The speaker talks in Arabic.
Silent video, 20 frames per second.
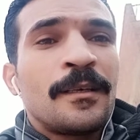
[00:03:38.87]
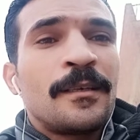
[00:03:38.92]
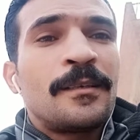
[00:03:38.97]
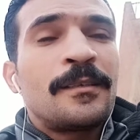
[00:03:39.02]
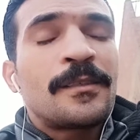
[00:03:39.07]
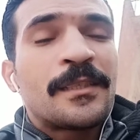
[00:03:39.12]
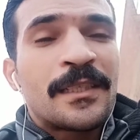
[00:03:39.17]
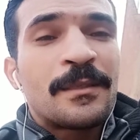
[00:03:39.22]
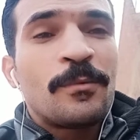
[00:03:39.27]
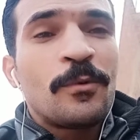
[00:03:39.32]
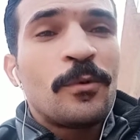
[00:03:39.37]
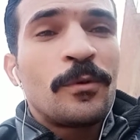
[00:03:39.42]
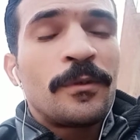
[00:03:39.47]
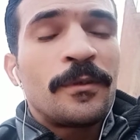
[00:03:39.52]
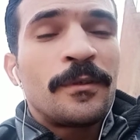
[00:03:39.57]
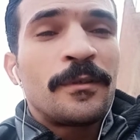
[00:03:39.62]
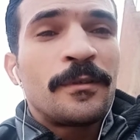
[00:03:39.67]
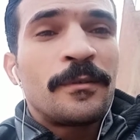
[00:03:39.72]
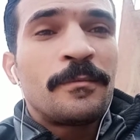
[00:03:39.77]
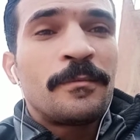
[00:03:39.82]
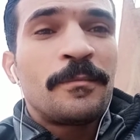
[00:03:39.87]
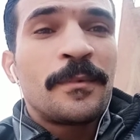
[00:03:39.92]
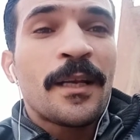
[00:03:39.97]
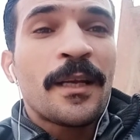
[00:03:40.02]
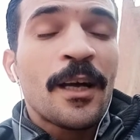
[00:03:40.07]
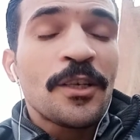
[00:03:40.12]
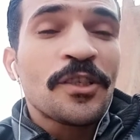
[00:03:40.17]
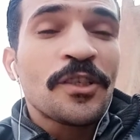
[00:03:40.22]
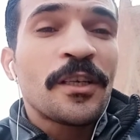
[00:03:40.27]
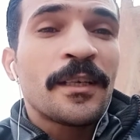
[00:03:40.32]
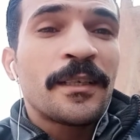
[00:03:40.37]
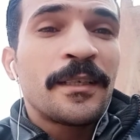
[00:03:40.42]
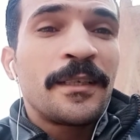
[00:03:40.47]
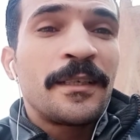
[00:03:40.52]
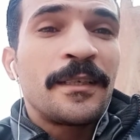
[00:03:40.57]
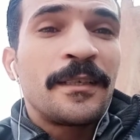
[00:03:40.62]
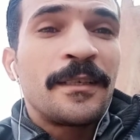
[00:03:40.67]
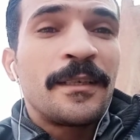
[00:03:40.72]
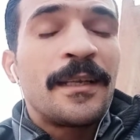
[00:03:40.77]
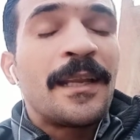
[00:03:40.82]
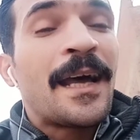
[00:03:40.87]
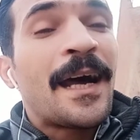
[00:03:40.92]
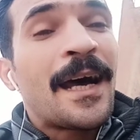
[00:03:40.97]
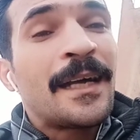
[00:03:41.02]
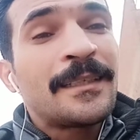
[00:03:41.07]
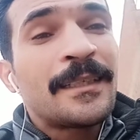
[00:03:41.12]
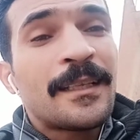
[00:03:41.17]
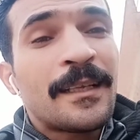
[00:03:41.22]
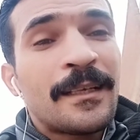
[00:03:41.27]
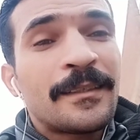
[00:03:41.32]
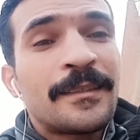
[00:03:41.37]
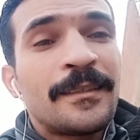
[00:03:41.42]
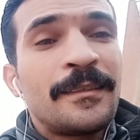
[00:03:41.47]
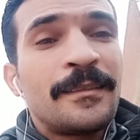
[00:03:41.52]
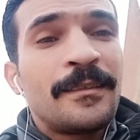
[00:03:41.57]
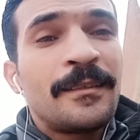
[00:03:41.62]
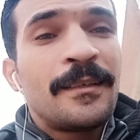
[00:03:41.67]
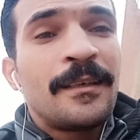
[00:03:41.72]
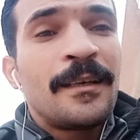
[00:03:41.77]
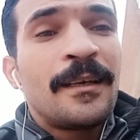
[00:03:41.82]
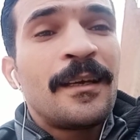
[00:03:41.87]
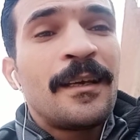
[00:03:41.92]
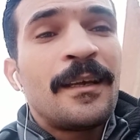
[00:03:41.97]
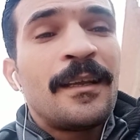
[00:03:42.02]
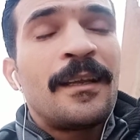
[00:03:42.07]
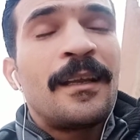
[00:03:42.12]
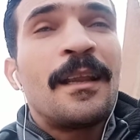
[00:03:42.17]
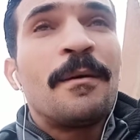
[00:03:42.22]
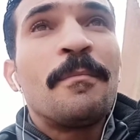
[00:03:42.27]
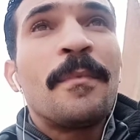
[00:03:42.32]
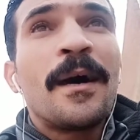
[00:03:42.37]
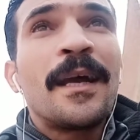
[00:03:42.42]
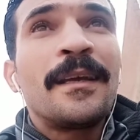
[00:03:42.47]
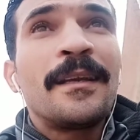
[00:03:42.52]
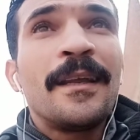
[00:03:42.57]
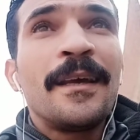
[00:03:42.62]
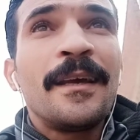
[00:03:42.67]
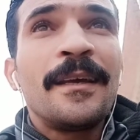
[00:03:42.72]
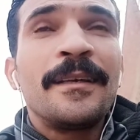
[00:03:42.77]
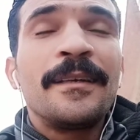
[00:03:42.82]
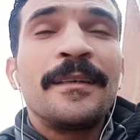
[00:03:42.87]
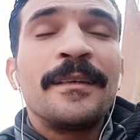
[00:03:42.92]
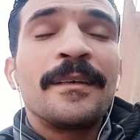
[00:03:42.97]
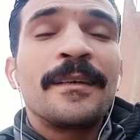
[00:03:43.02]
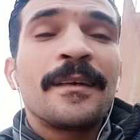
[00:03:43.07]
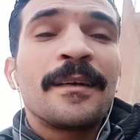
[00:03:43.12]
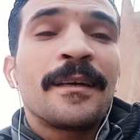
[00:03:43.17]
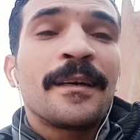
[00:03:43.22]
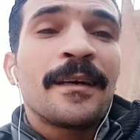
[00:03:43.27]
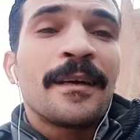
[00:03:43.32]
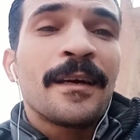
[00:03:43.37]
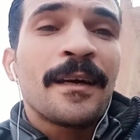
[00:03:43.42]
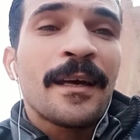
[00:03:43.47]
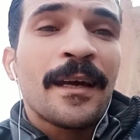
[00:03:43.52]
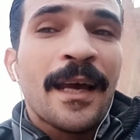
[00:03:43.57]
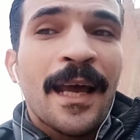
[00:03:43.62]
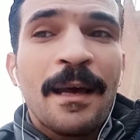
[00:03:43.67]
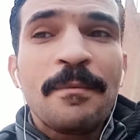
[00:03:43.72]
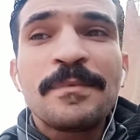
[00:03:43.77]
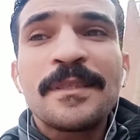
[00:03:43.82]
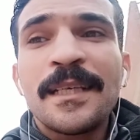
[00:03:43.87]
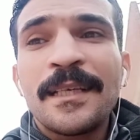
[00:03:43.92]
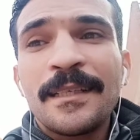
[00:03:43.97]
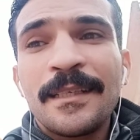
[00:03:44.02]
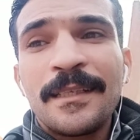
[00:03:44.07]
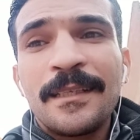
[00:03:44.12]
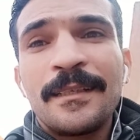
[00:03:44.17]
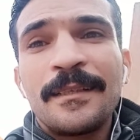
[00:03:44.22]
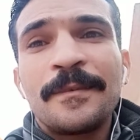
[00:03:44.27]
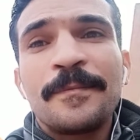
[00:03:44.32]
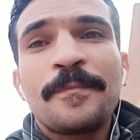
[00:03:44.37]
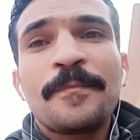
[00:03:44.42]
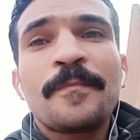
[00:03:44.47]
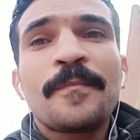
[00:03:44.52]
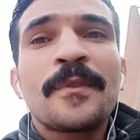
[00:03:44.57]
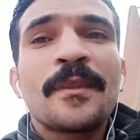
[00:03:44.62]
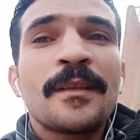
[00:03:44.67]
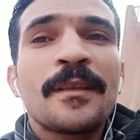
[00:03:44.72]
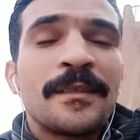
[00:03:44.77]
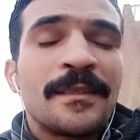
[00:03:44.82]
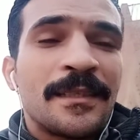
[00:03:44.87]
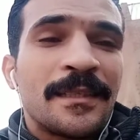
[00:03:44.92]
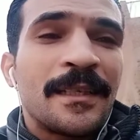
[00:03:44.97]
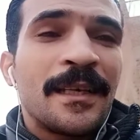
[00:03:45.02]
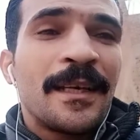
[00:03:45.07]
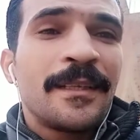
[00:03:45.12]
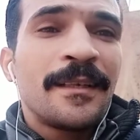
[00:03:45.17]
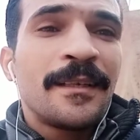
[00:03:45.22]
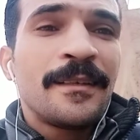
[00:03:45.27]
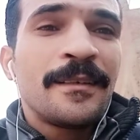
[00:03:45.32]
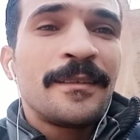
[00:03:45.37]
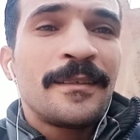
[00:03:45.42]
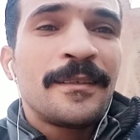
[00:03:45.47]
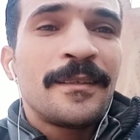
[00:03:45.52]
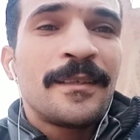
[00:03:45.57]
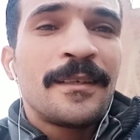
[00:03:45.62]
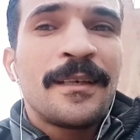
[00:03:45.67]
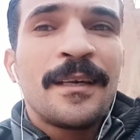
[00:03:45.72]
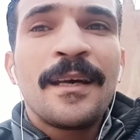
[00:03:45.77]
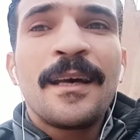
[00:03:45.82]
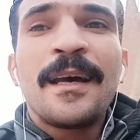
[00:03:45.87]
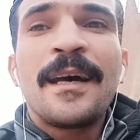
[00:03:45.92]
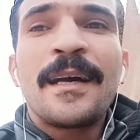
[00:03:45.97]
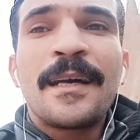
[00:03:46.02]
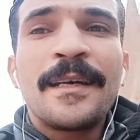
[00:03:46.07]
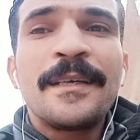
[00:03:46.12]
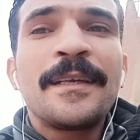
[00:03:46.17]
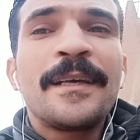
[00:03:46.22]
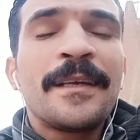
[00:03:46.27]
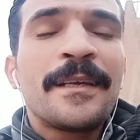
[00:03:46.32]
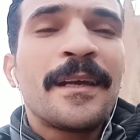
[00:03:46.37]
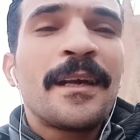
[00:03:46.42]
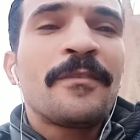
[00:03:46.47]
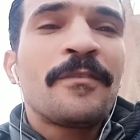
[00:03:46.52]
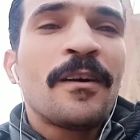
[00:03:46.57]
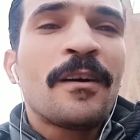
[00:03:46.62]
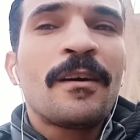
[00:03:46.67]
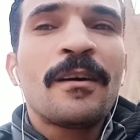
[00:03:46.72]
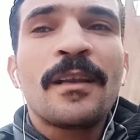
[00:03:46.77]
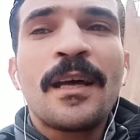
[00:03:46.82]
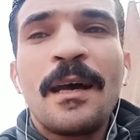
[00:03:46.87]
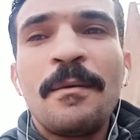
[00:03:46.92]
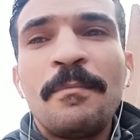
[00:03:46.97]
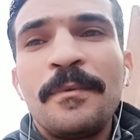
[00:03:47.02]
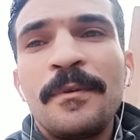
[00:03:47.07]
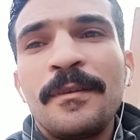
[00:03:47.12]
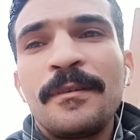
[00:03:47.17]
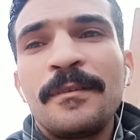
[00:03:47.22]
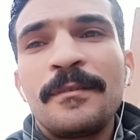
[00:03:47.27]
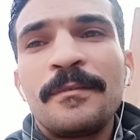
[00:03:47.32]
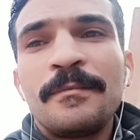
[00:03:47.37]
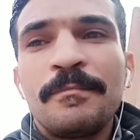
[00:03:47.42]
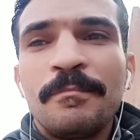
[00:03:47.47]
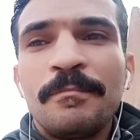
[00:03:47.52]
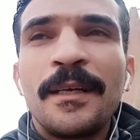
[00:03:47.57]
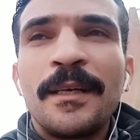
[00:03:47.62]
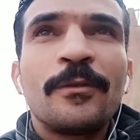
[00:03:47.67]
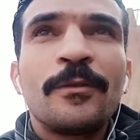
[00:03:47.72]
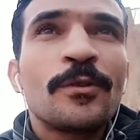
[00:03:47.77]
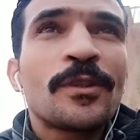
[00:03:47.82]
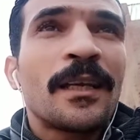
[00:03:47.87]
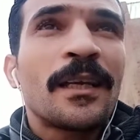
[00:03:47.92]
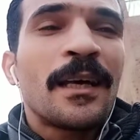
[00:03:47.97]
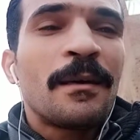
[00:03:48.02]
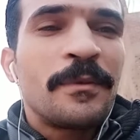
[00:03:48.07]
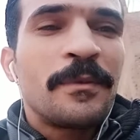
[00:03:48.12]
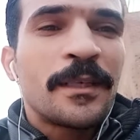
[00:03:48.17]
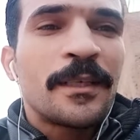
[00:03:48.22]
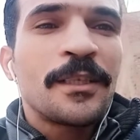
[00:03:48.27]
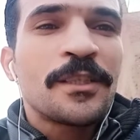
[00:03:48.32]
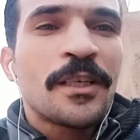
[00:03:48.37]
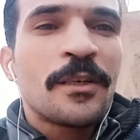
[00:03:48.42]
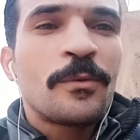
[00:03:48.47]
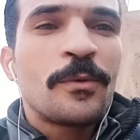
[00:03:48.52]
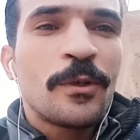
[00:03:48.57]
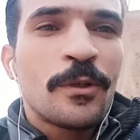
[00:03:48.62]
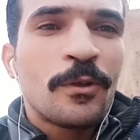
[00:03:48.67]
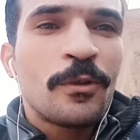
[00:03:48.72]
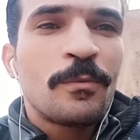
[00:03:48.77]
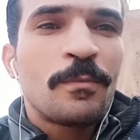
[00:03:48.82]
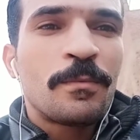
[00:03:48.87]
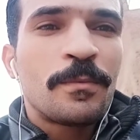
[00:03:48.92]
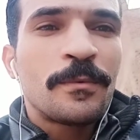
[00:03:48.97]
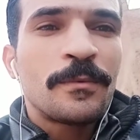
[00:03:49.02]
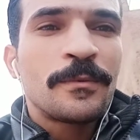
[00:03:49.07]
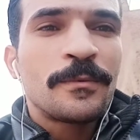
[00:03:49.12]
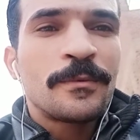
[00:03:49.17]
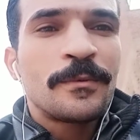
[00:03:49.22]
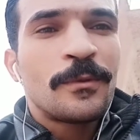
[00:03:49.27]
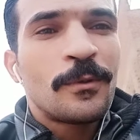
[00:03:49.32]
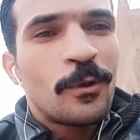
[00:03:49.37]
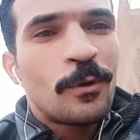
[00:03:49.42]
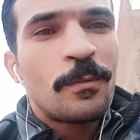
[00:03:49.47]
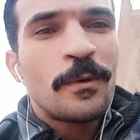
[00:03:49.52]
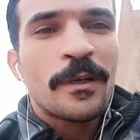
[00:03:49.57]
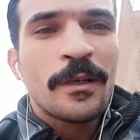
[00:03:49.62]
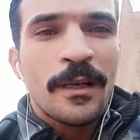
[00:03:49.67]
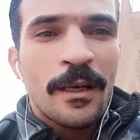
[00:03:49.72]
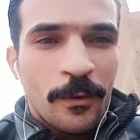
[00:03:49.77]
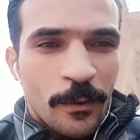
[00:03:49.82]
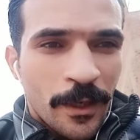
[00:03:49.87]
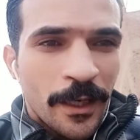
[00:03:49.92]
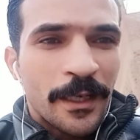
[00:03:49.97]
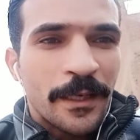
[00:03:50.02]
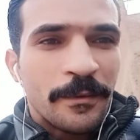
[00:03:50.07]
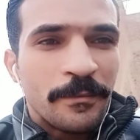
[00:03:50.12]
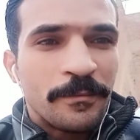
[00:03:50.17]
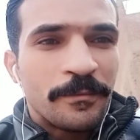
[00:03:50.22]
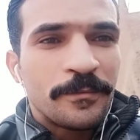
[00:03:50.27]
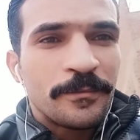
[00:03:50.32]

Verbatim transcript: الزبون من عشرة جنيه لحد تلاتين لما هيلاقي خمسة جنيه زيادة اكيد هيرجع يفكر قبل ما يدوس على الابليكيشن ويطلب اوبر او كريم